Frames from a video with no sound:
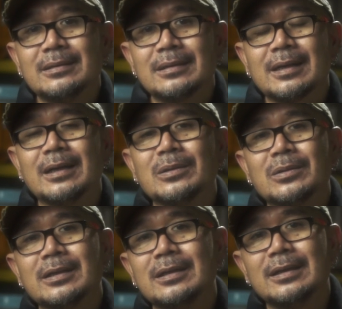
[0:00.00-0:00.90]

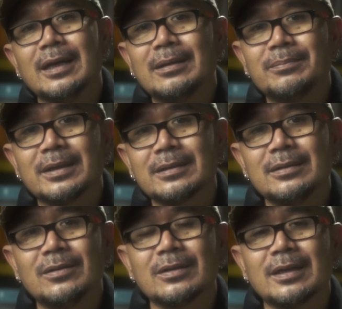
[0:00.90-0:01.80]
kalau gendang
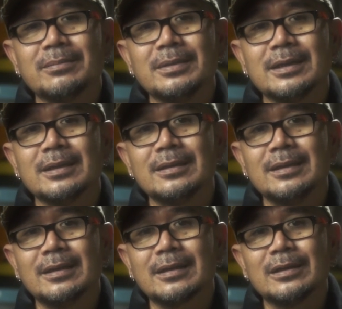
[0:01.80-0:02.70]
pasti orang
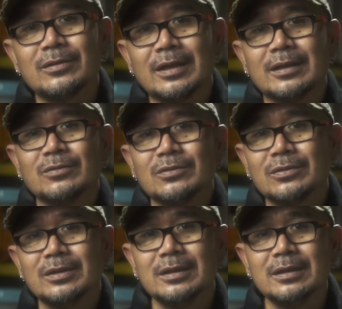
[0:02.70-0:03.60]
mikirnya kalau yang
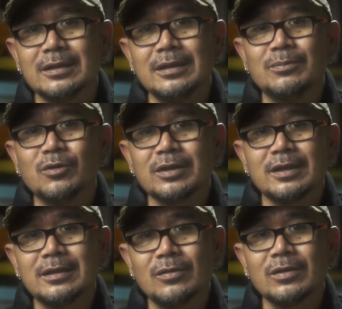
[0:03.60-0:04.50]
untuk di keyboard
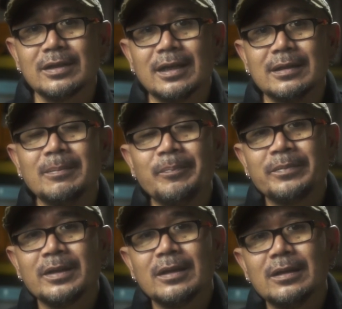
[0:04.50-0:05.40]
ya di organ
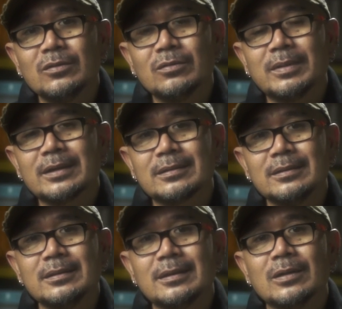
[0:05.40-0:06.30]
itu
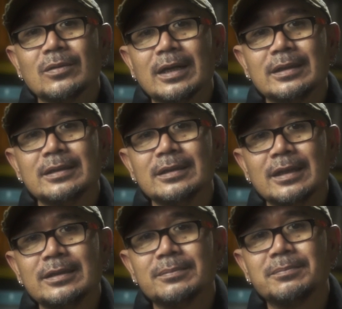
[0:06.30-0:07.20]
pasti kalau nggak
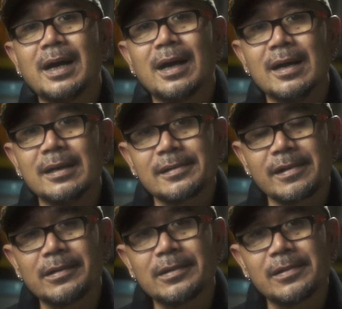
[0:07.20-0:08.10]
Cina Jepang
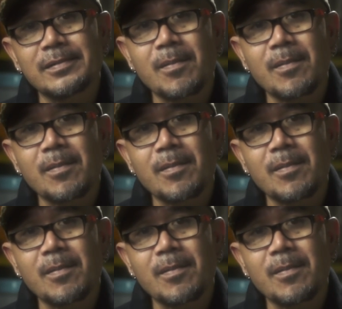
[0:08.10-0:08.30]
gitu loh